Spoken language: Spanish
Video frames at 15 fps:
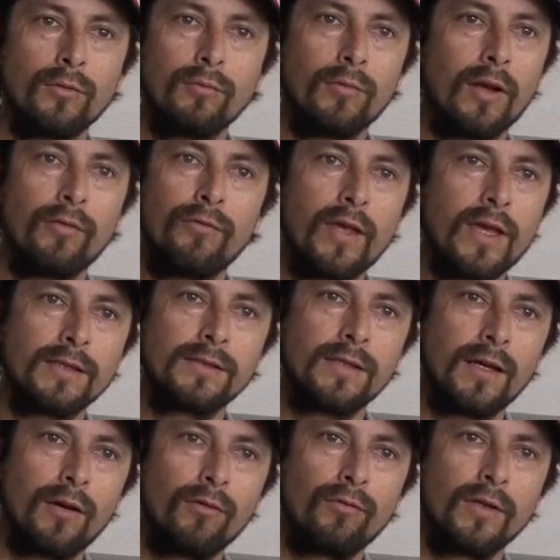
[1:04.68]
una
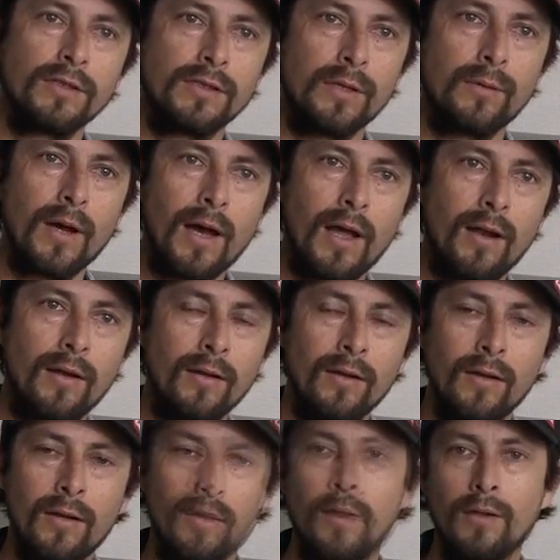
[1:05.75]
fiesta, un festival,
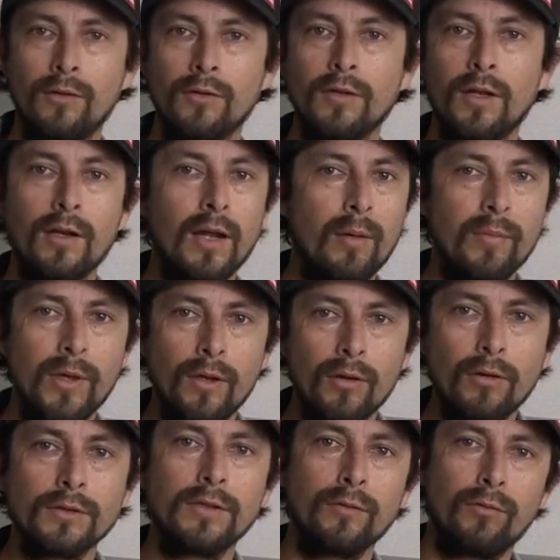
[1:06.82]
entonces en el
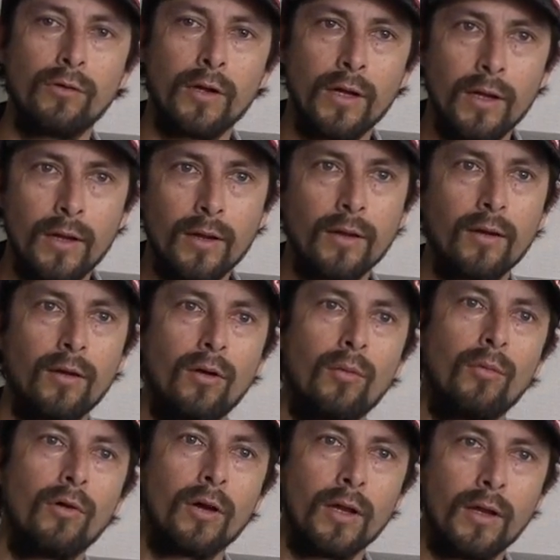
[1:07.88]
camino se fue
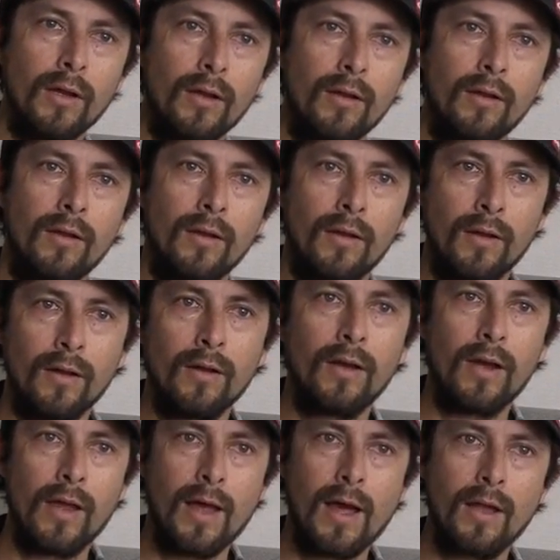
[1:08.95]
como que
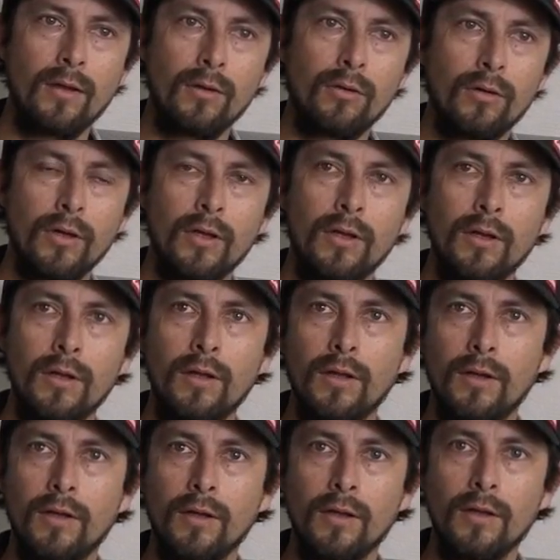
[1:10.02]
creando y,
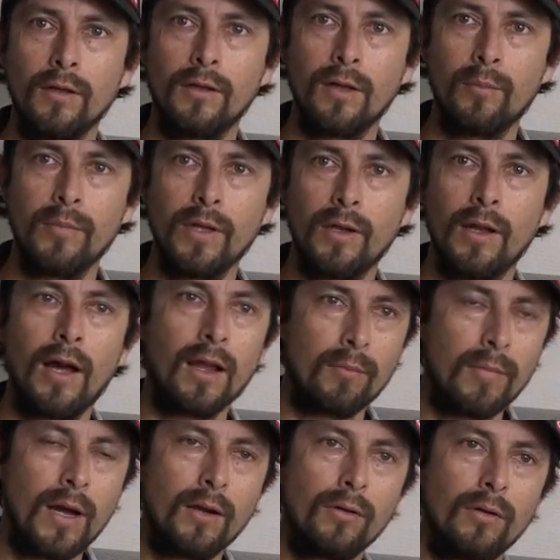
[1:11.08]
también
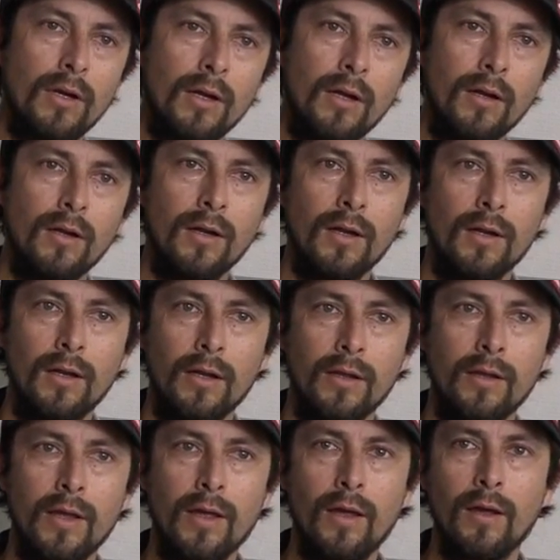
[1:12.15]
armando la,
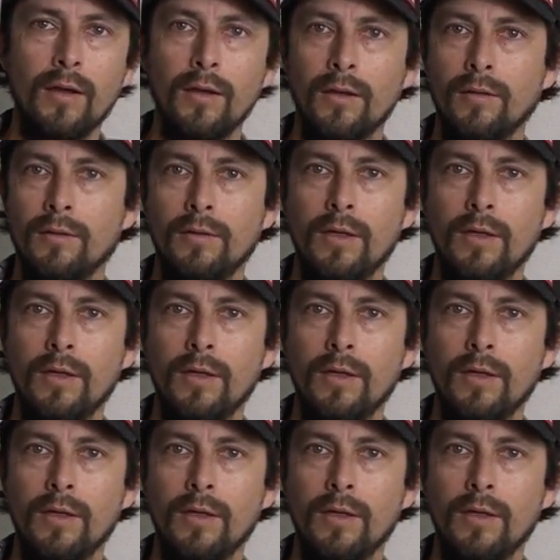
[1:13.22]
idea que